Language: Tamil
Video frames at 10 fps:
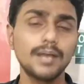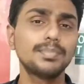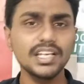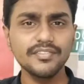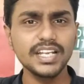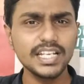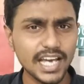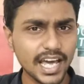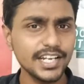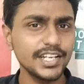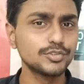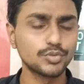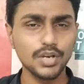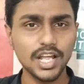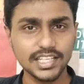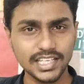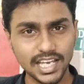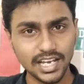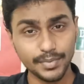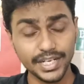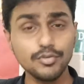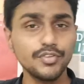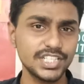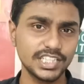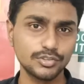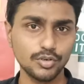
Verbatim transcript: அப்போதான் வீல் யார்கிட்டையும் சொல்லாதீங்க அப்படின்னு ஒரு விஷயத்த